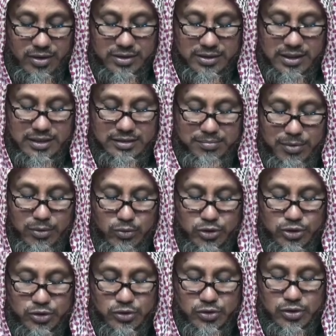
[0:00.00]
অর্থাৎ
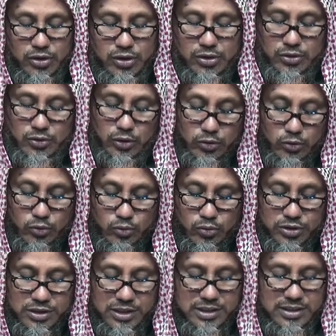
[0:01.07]
মানুষ যতটুকু
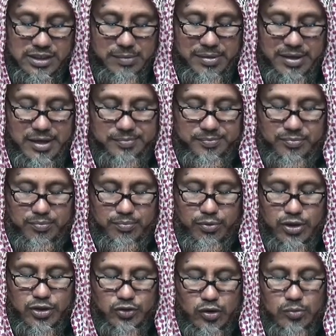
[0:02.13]
চেষ্টা বা
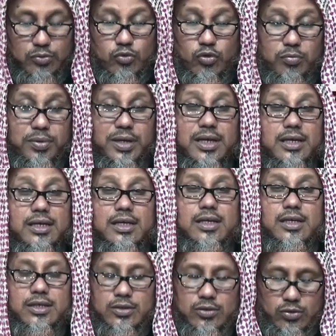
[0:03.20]
পরিশ্রম করবে
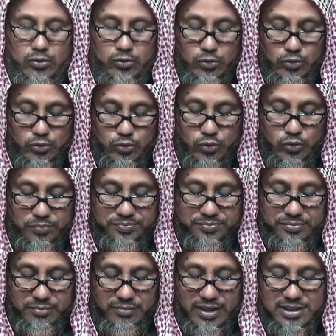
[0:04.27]
ততটুকু
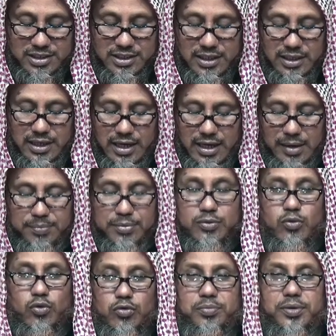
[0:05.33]
সে লাভ
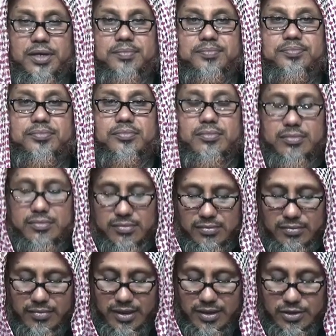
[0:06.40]
করবে
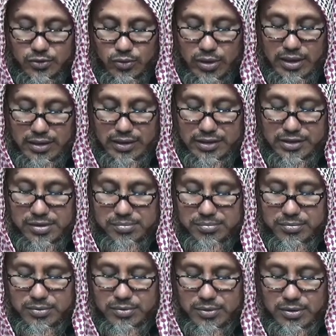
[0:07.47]
সুরা নাজম
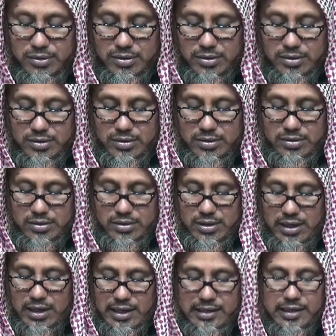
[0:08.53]

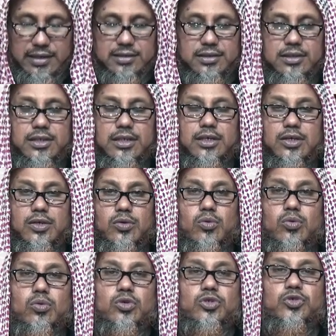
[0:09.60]
আয়াত
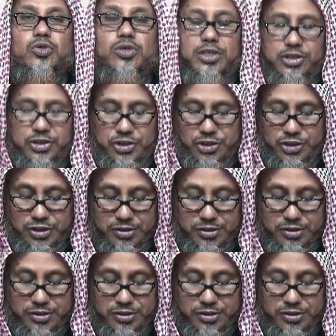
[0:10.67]
উনচল্লিশ